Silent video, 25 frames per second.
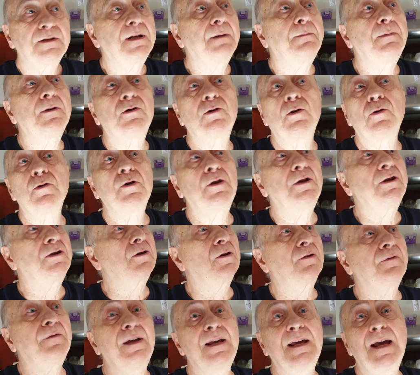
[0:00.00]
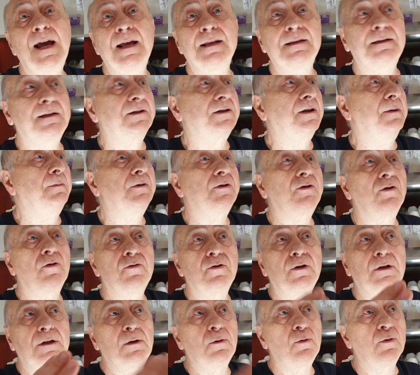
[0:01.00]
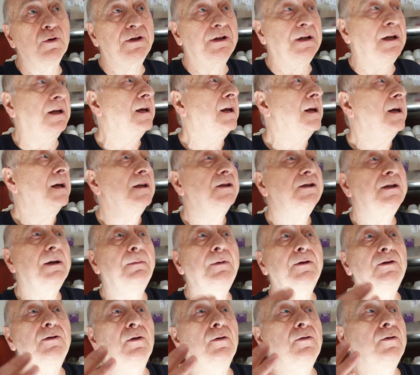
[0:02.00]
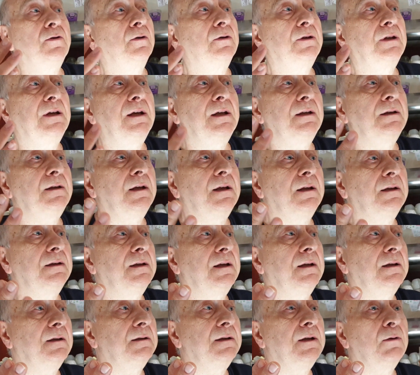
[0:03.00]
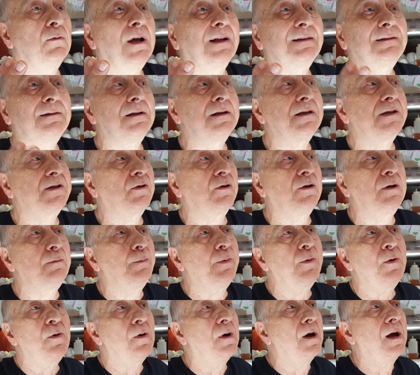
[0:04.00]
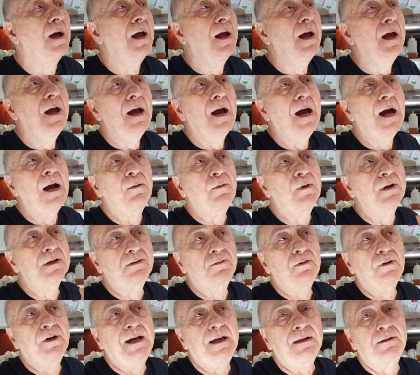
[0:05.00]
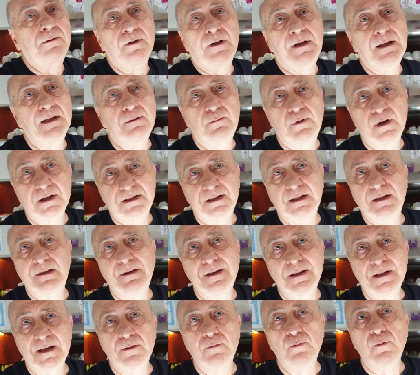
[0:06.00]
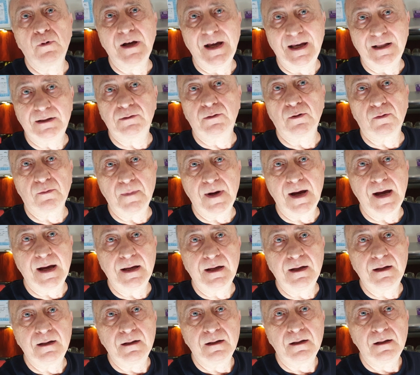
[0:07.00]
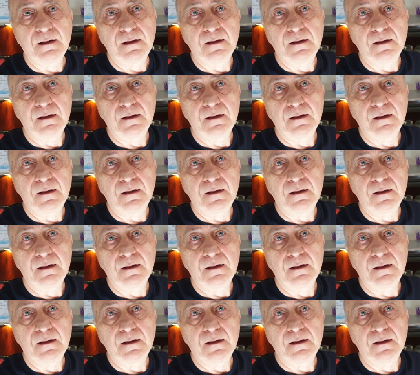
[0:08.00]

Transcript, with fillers: C'è bisogno di sorveglianza, c'è bisogno di luce, c'è bisogno di, di, di, di un'attenzione in più a questo ghetto, che questo è diventato un ghetto ormai,